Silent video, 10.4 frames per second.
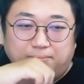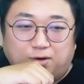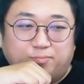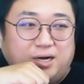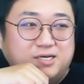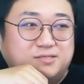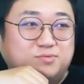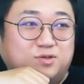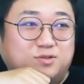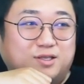바로
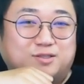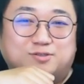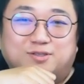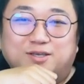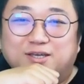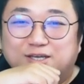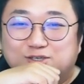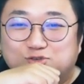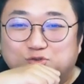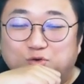80년 된
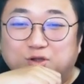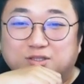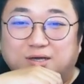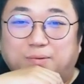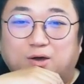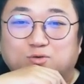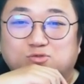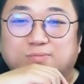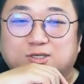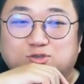수통에다 바로
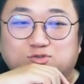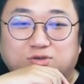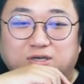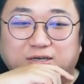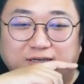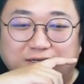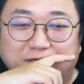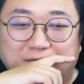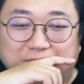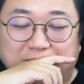물 마셔줄게.
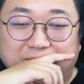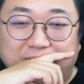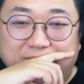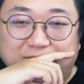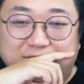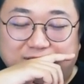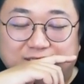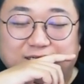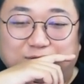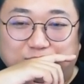
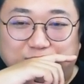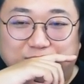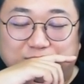진짜